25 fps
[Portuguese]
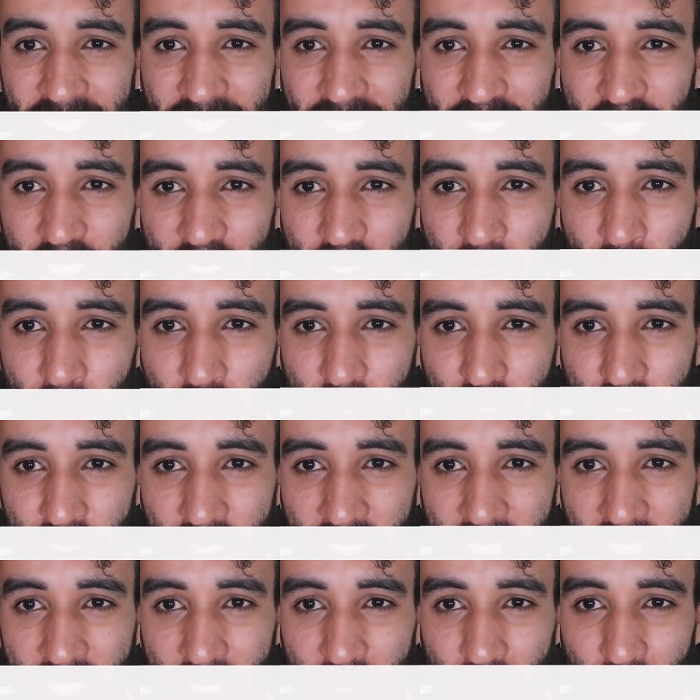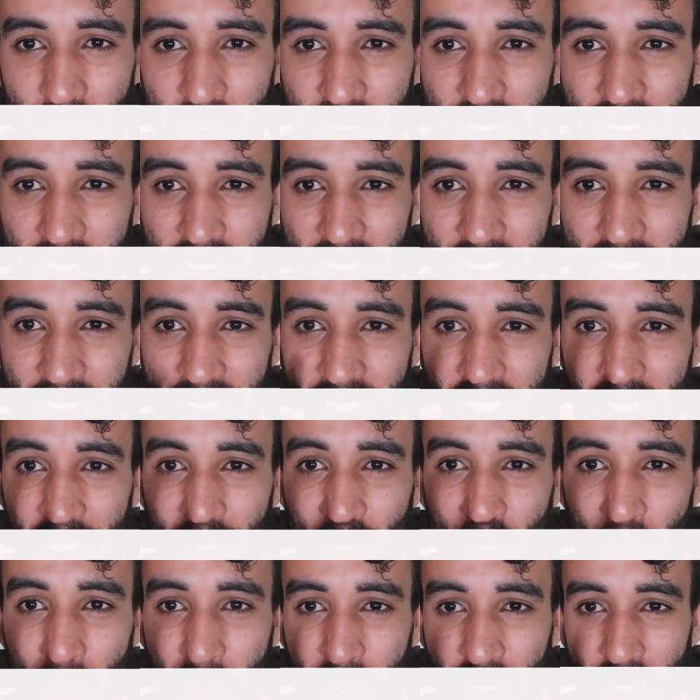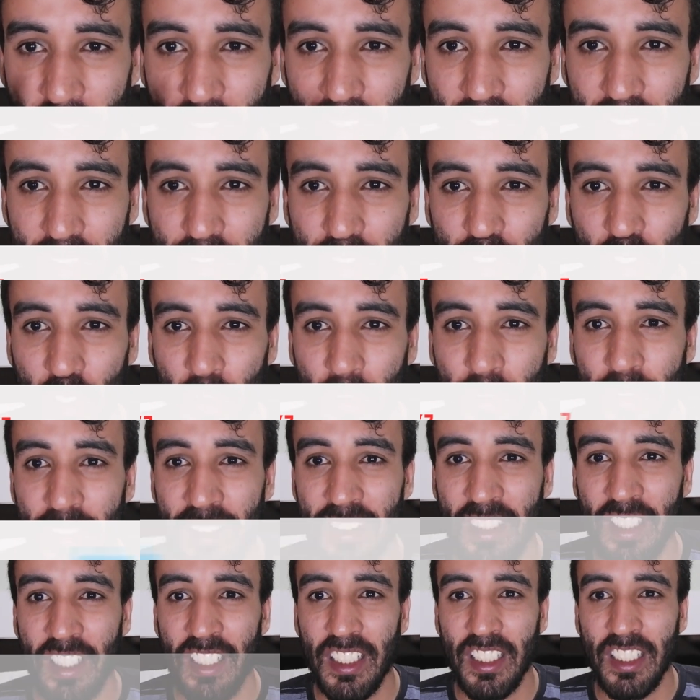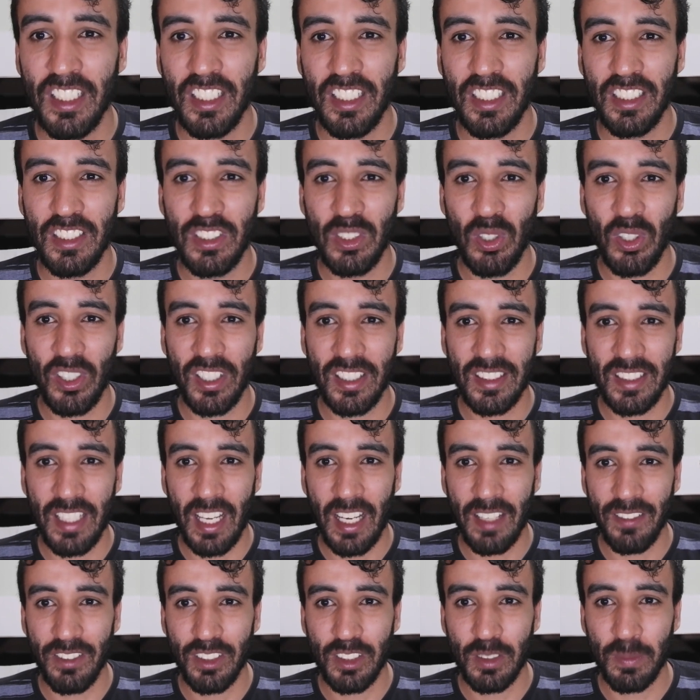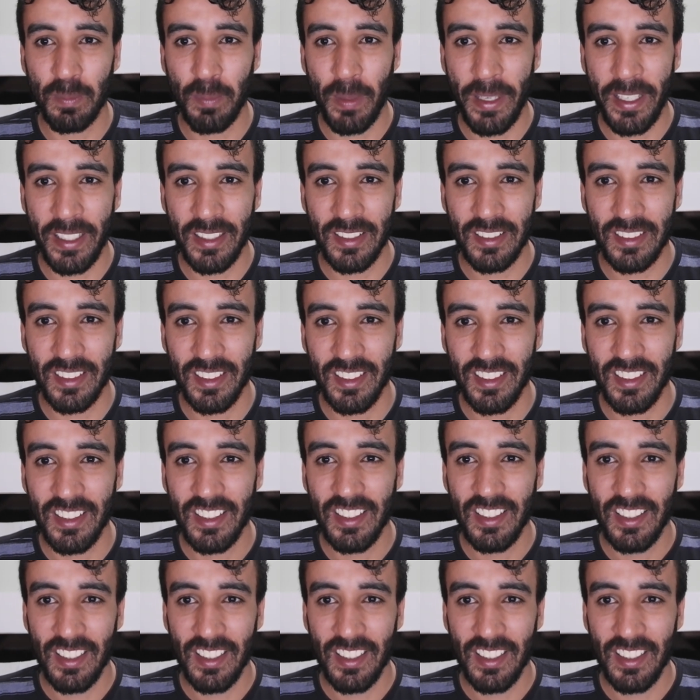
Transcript: Então vamos falar dos cinco melhores filmes de Octavia Spencer.